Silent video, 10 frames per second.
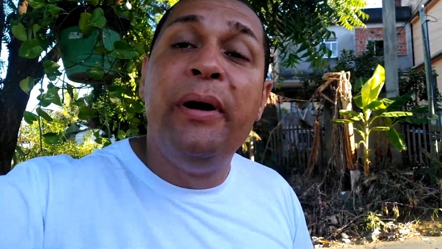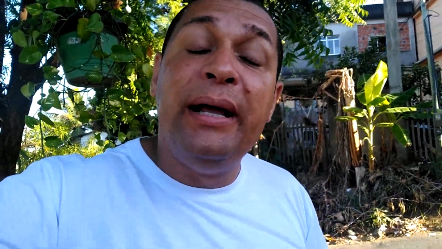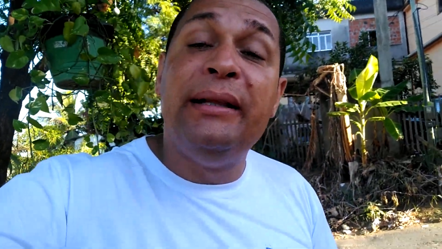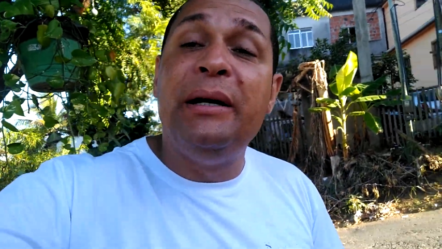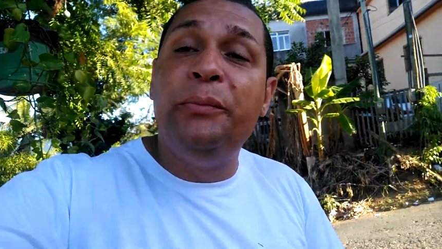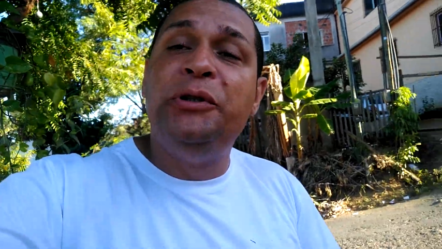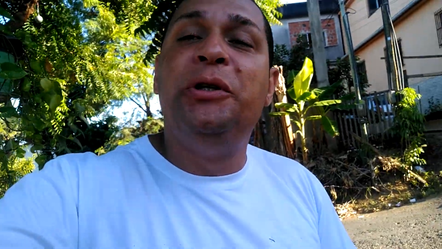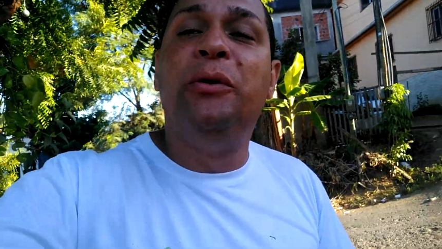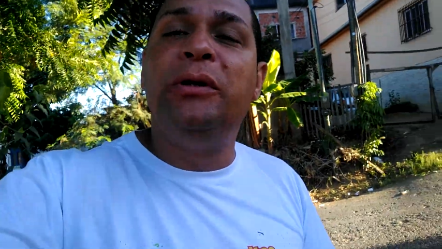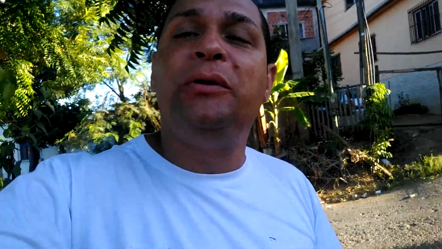é tempo de
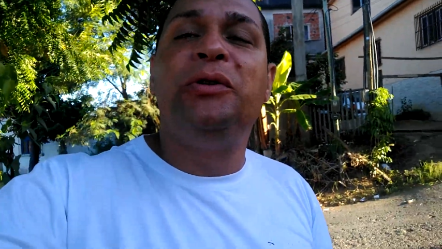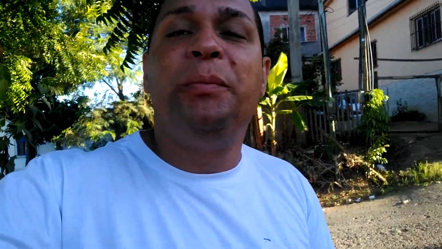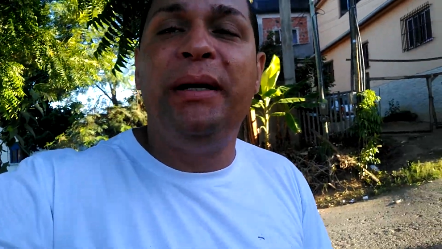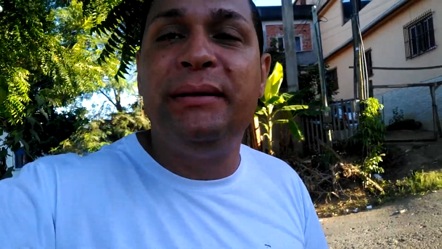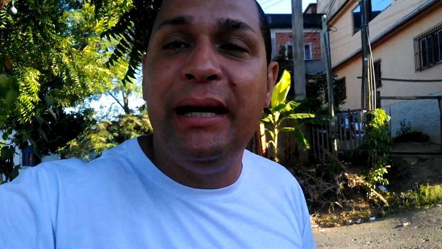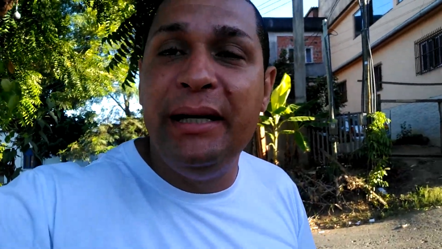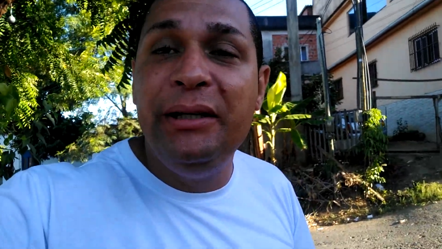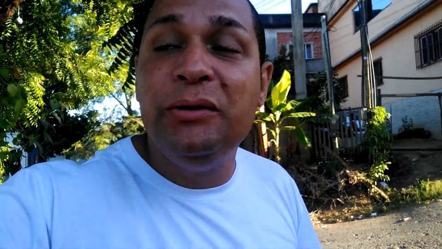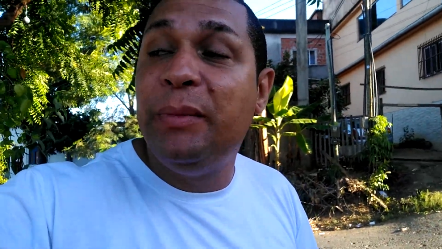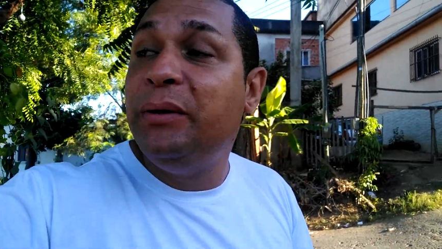outros
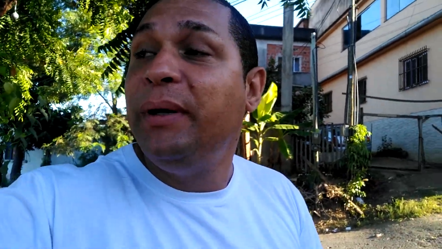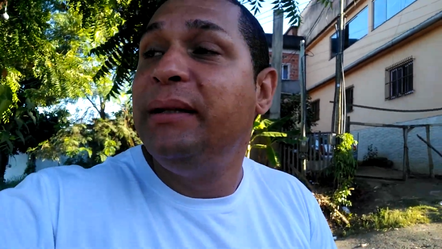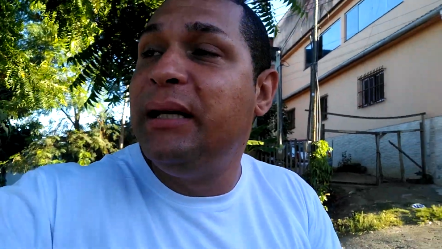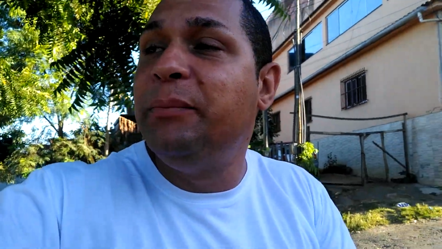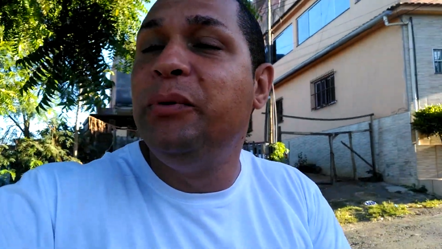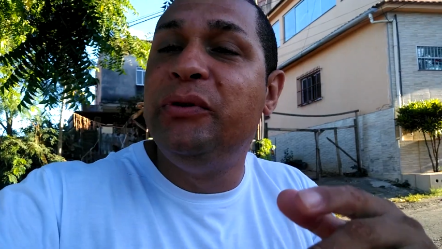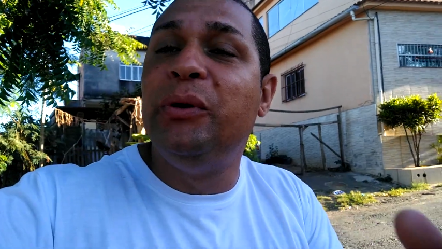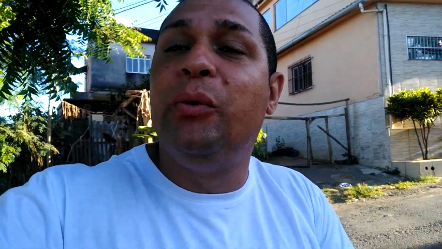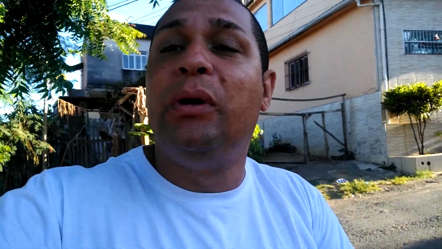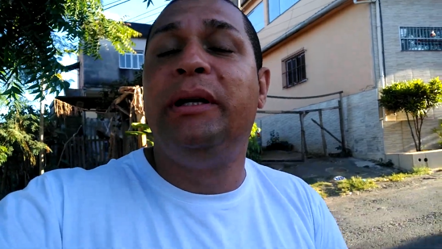passarinhos, mas não é tempo do
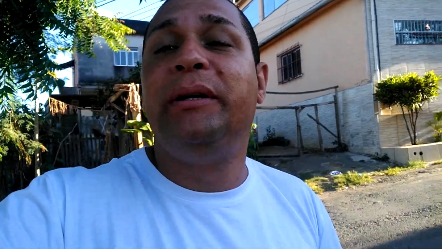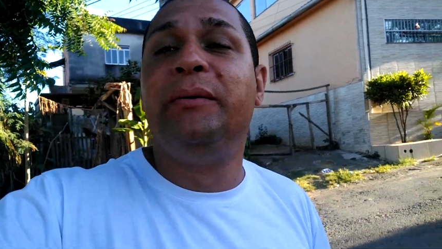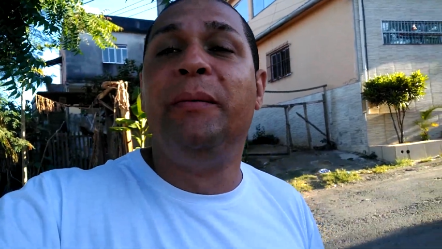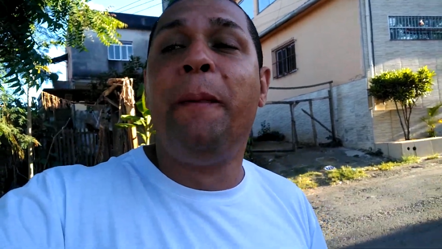seu coleiro.